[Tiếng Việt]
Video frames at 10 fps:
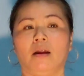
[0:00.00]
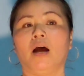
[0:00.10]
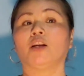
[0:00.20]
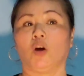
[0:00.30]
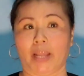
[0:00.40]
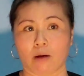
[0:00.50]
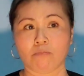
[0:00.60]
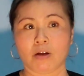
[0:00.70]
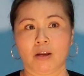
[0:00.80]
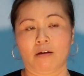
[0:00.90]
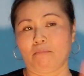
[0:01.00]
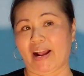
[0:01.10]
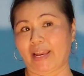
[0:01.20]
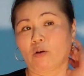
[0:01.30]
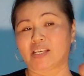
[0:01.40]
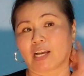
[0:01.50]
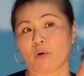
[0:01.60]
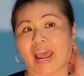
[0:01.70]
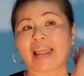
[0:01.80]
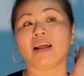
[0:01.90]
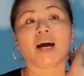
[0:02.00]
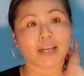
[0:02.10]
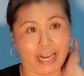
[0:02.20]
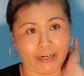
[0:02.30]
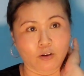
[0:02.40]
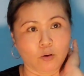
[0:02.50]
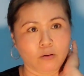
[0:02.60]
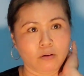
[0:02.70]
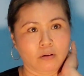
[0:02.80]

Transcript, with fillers: hết nổi ốc, mà cái về sau gái là hết lạnh luôn,